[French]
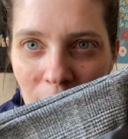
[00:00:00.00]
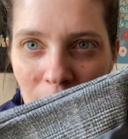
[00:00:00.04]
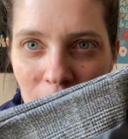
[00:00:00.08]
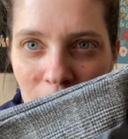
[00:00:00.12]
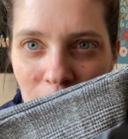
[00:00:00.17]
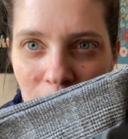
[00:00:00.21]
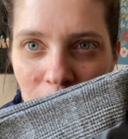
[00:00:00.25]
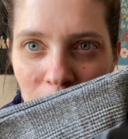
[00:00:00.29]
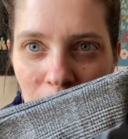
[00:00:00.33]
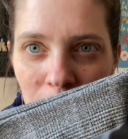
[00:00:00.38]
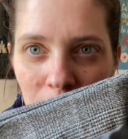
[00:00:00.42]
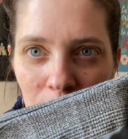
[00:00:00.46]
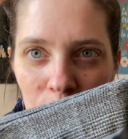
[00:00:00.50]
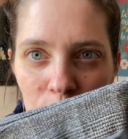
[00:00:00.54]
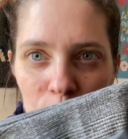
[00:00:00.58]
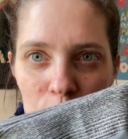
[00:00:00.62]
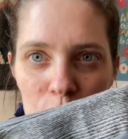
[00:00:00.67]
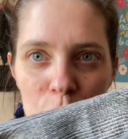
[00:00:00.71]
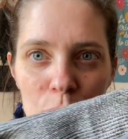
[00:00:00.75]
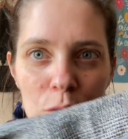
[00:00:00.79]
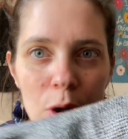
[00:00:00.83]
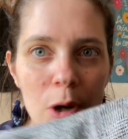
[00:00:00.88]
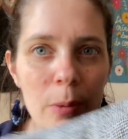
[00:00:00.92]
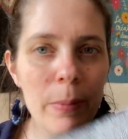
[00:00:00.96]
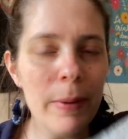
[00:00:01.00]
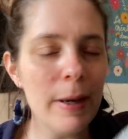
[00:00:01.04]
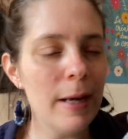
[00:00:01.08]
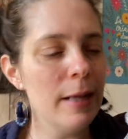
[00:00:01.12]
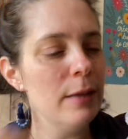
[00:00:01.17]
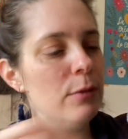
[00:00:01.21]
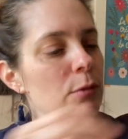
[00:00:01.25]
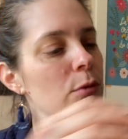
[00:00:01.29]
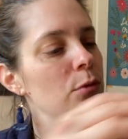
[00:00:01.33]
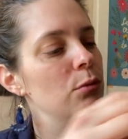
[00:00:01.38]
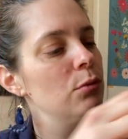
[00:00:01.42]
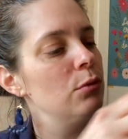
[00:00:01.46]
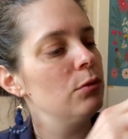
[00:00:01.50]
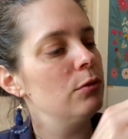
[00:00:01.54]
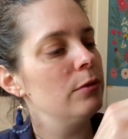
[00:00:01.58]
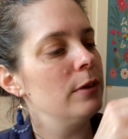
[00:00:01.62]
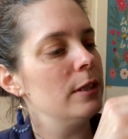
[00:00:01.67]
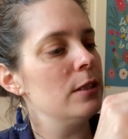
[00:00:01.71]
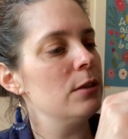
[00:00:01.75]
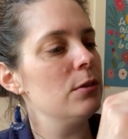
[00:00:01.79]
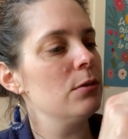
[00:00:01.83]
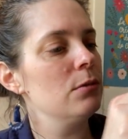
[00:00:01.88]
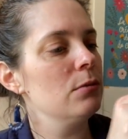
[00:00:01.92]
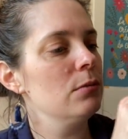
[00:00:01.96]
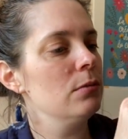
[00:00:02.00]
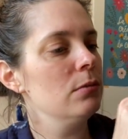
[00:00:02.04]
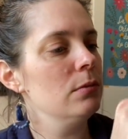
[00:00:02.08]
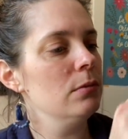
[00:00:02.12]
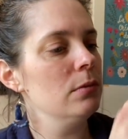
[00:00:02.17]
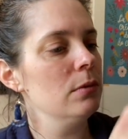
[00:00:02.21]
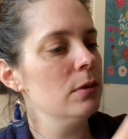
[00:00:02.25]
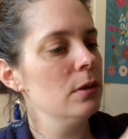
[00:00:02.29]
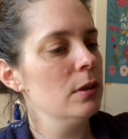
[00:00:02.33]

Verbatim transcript: Il va falloir que je le reprenne de toute façon.